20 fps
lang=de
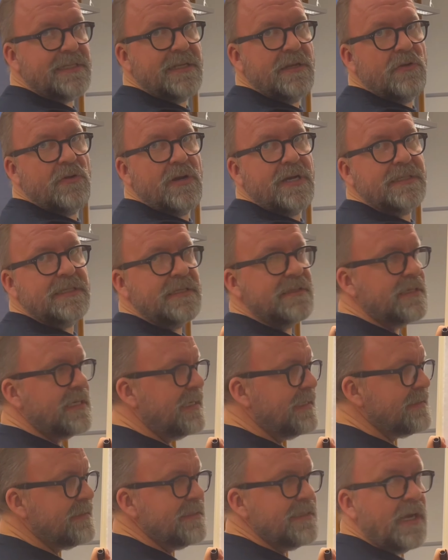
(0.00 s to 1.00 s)
gehört, diese
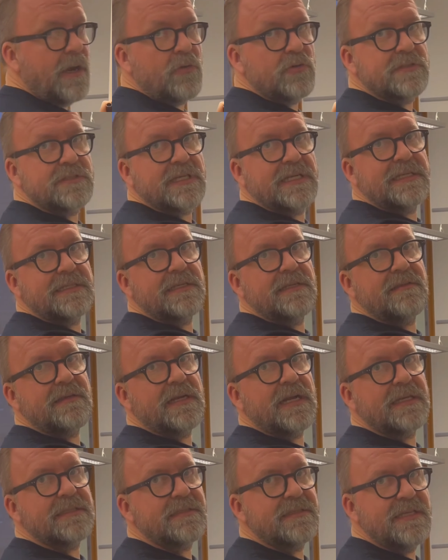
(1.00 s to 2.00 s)
ganzen Ausreden, diese
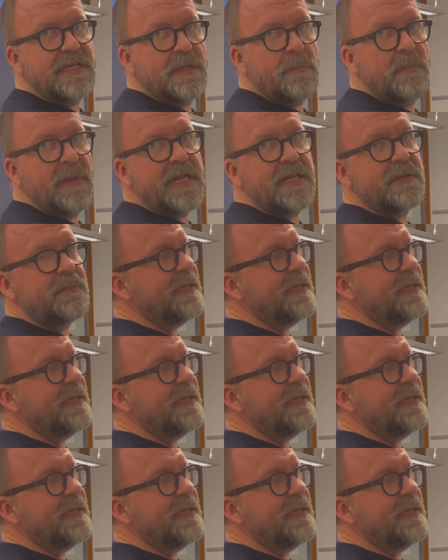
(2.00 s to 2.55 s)
ganzen Ich melde mich,